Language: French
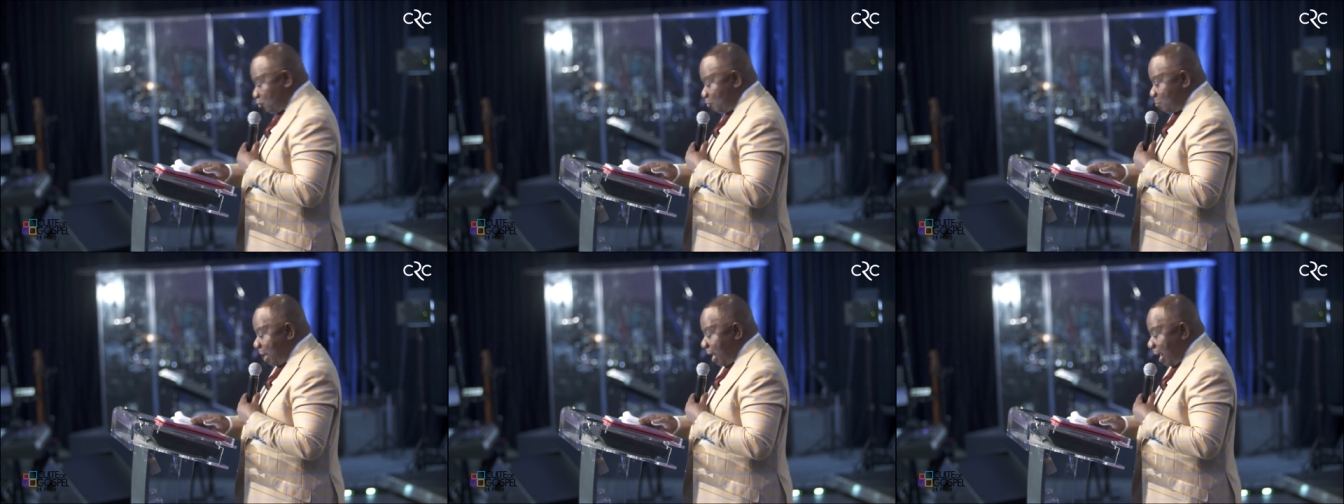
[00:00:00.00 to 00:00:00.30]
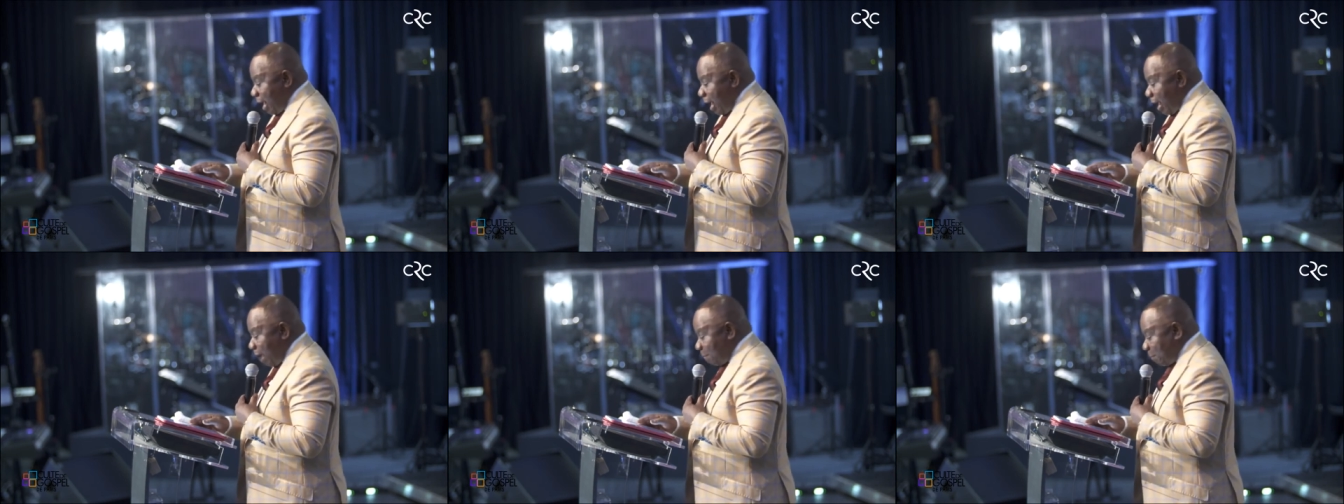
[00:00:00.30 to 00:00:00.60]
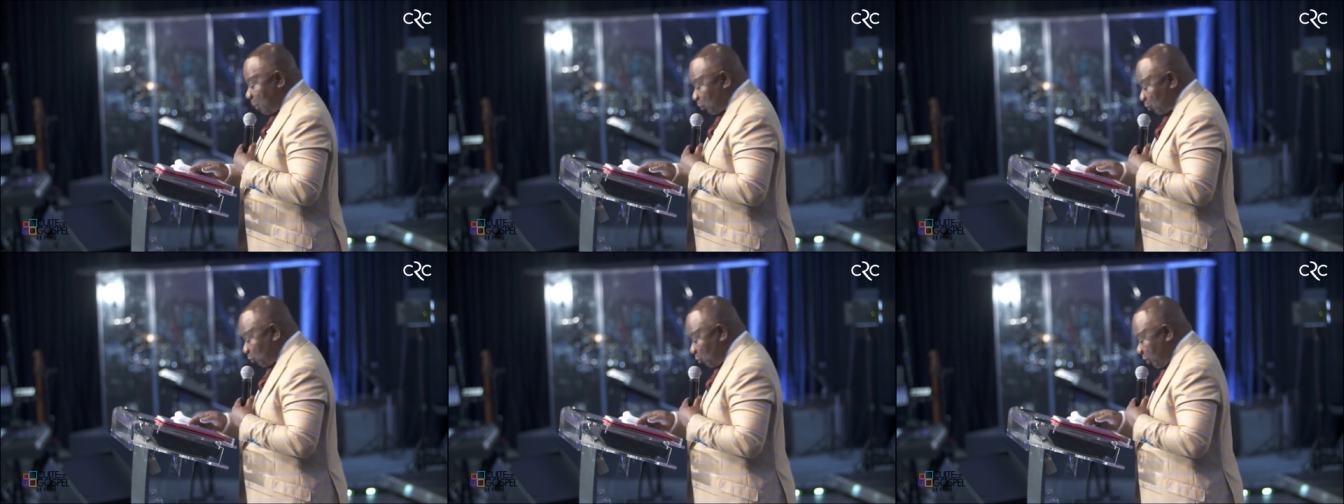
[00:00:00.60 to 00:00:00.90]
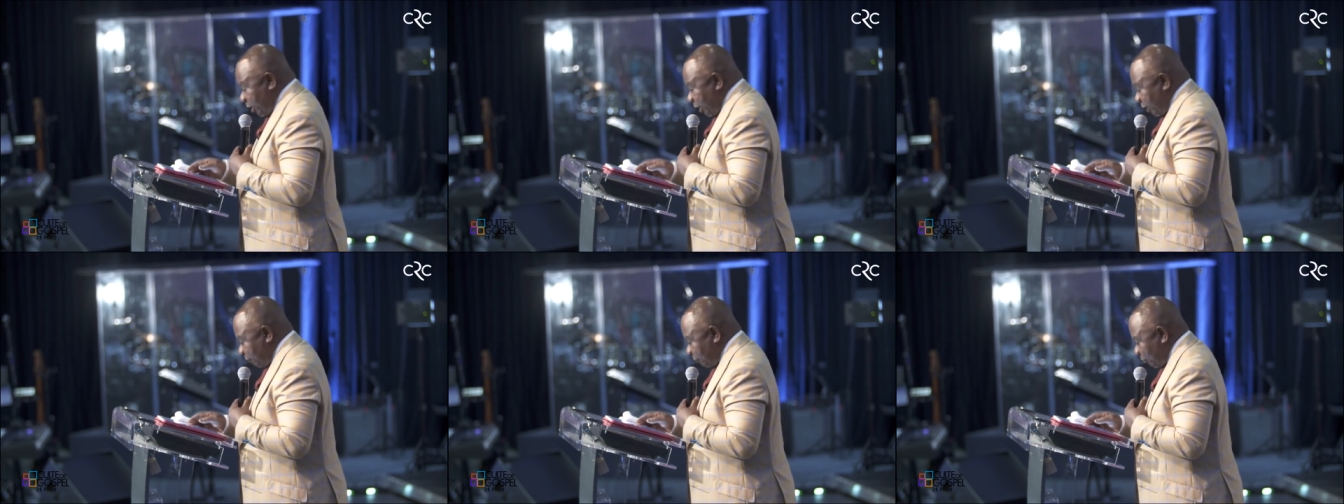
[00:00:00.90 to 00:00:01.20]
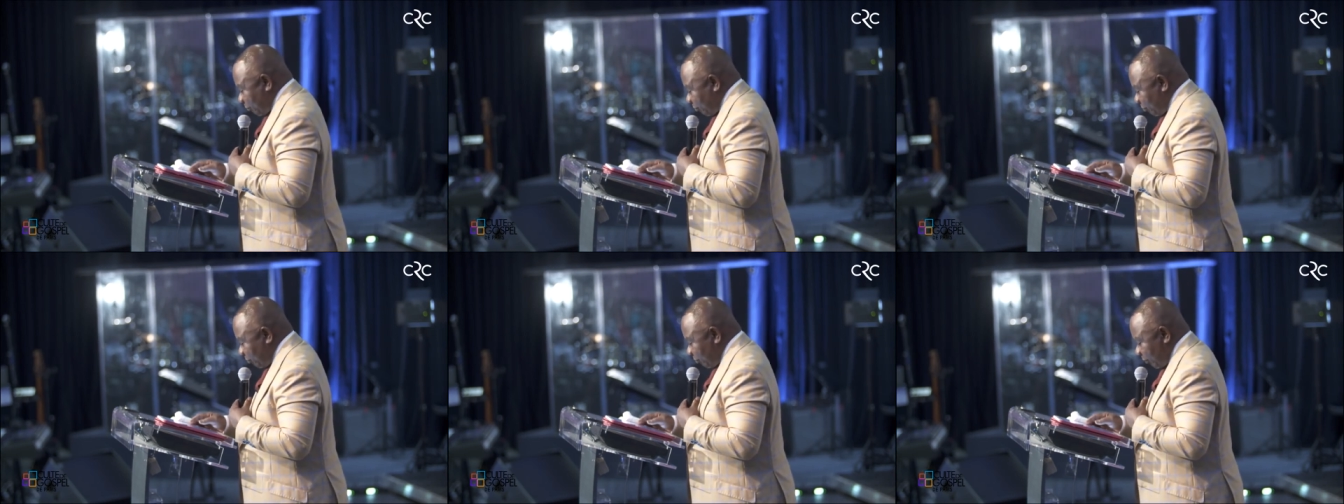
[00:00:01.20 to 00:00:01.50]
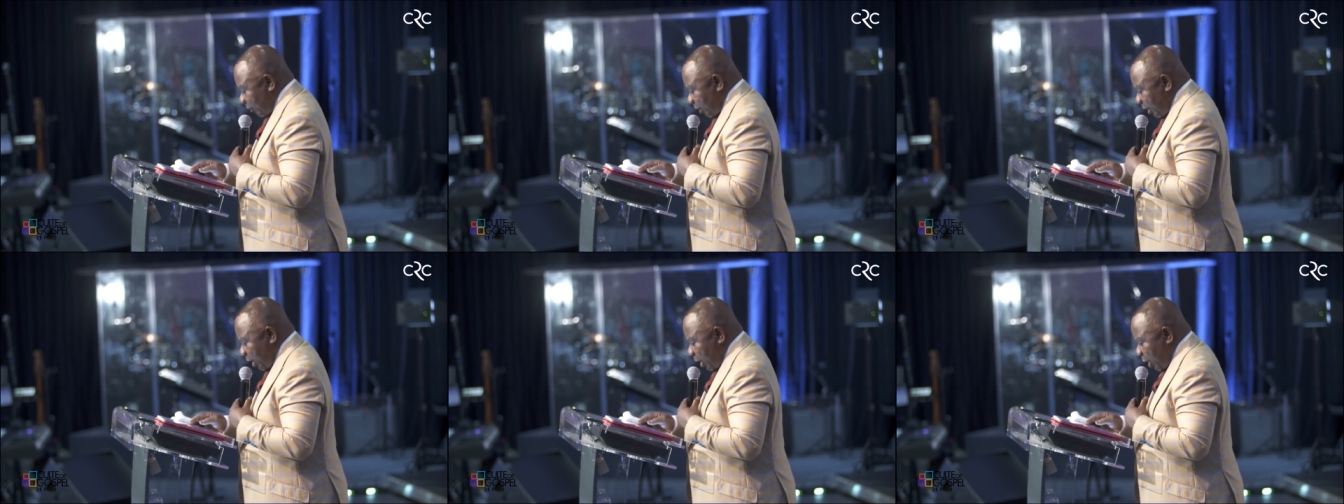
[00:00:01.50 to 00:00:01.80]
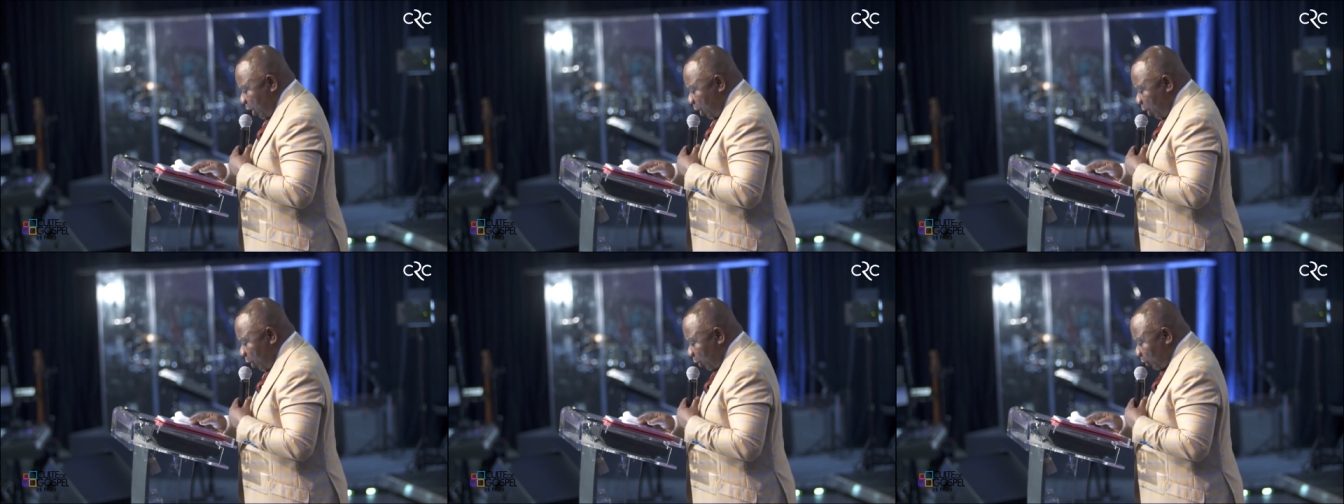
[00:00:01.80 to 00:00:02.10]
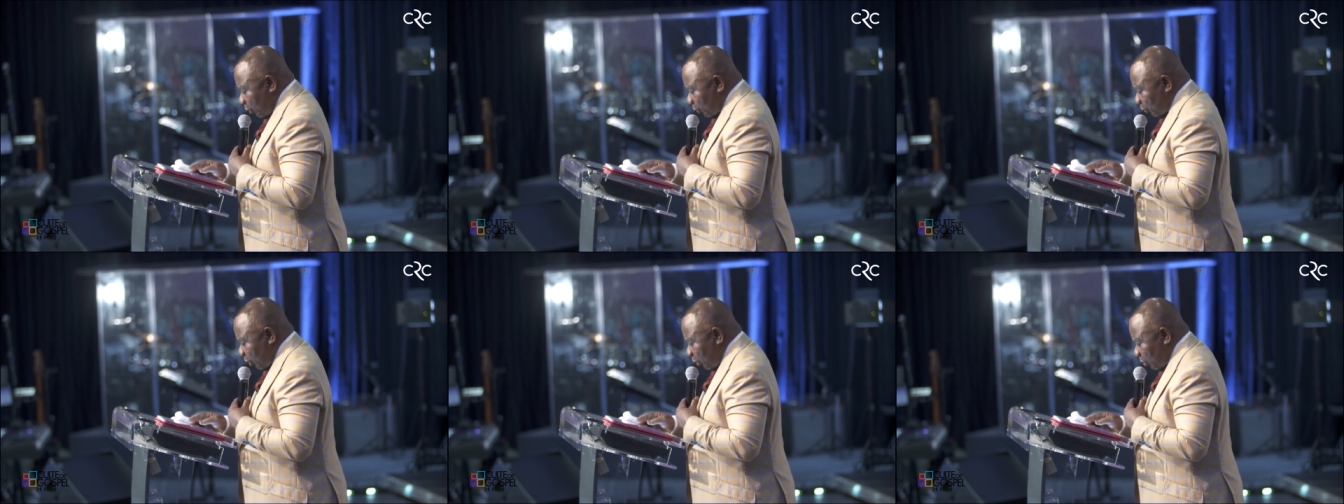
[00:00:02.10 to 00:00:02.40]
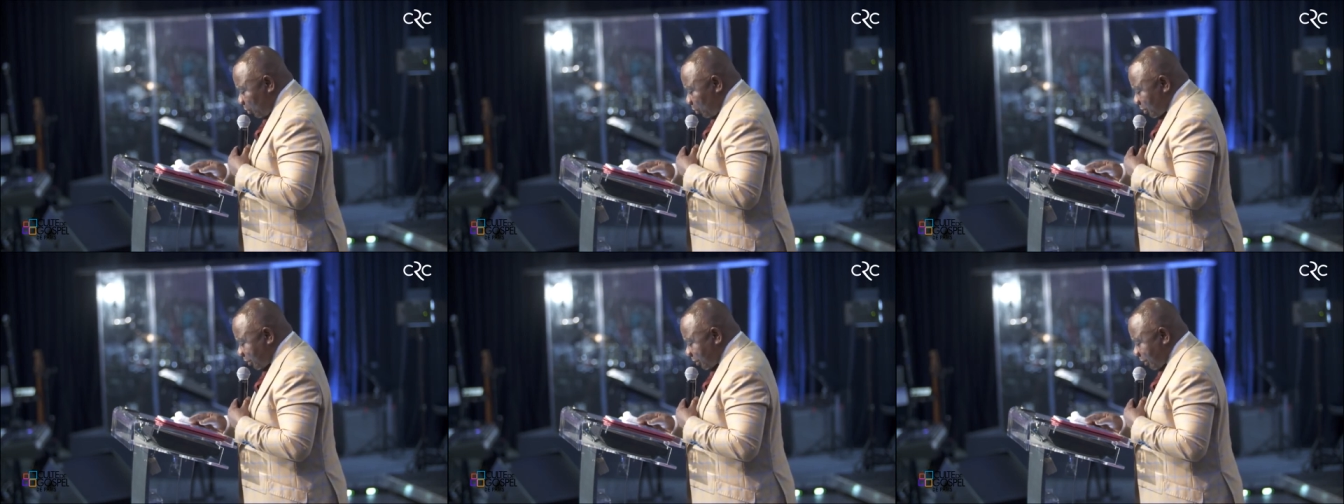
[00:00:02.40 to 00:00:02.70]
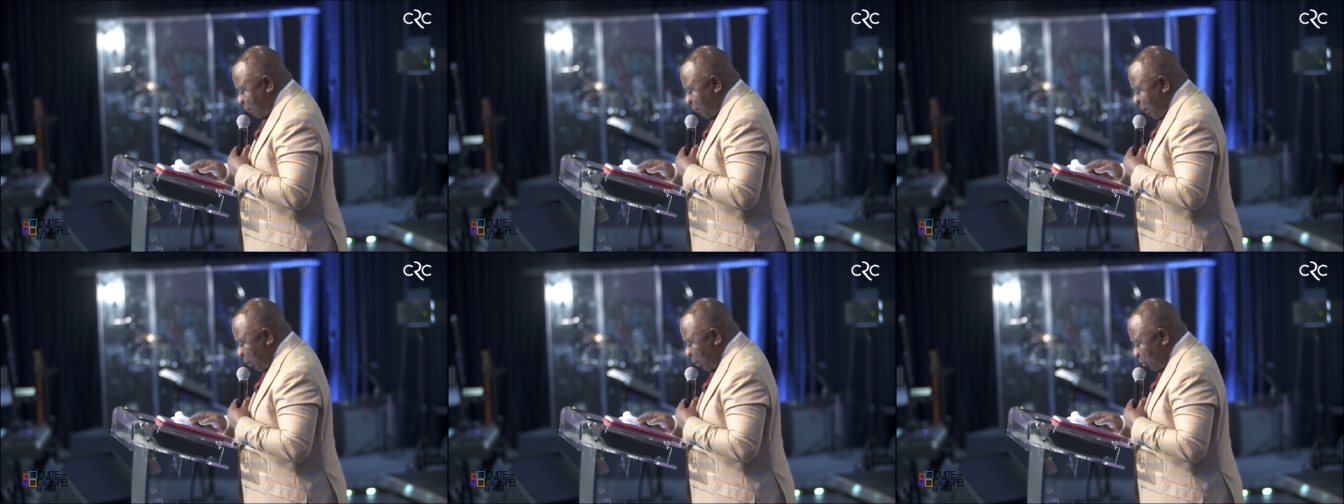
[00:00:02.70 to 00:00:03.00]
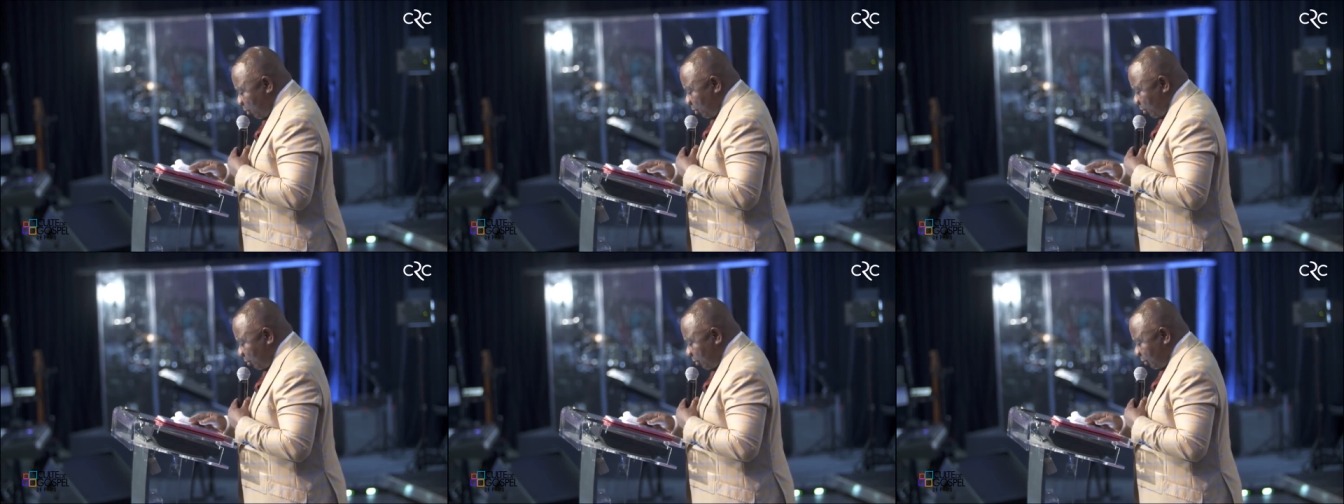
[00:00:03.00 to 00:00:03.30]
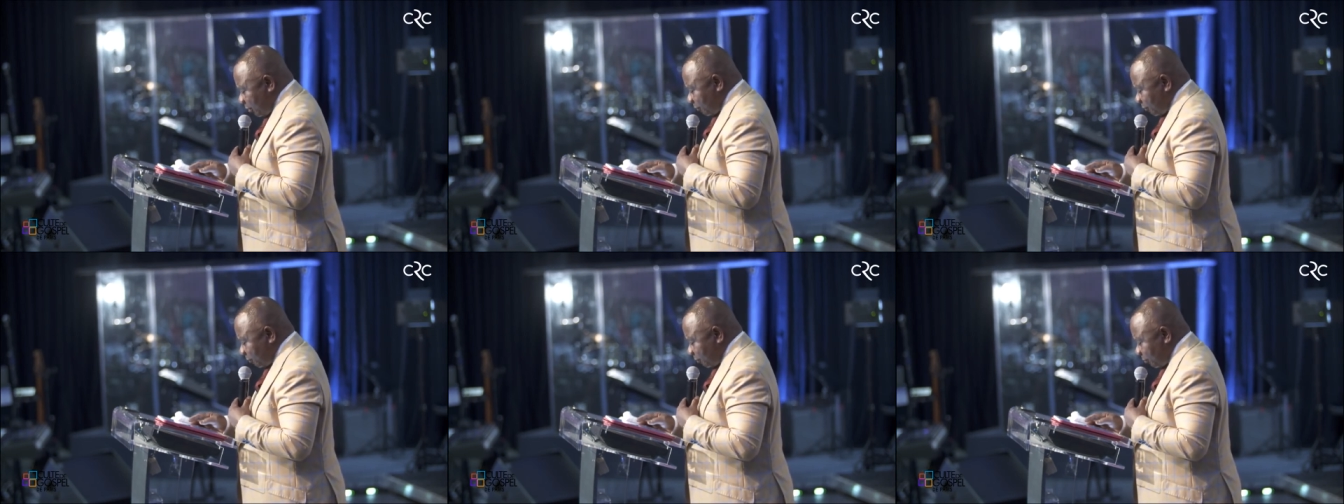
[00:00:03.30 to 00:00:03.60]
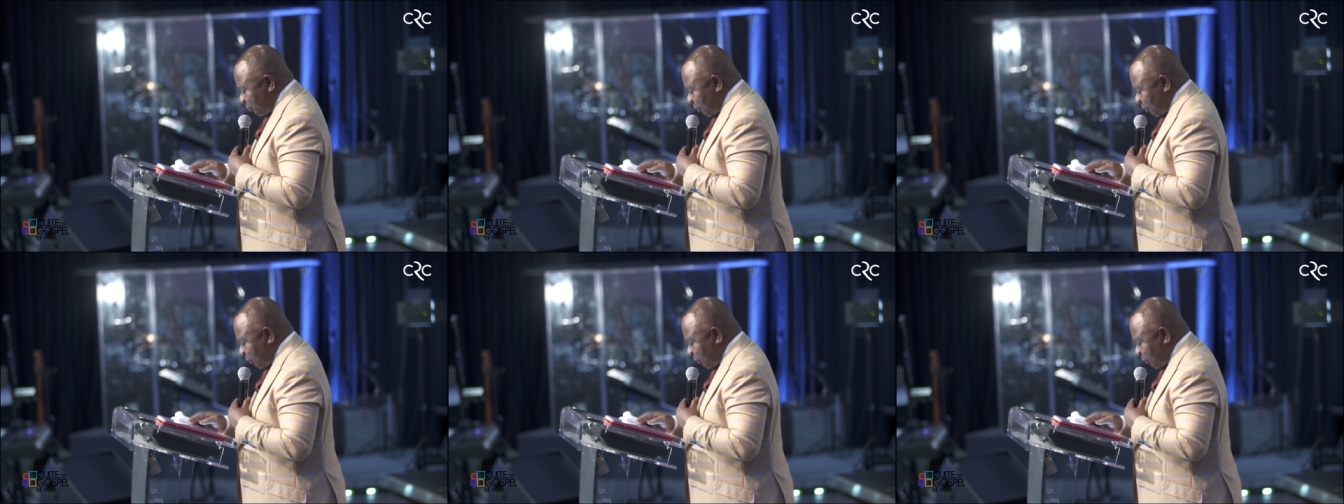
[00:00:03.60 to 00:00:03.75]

tu m'as abandonné En entendant ces paroles,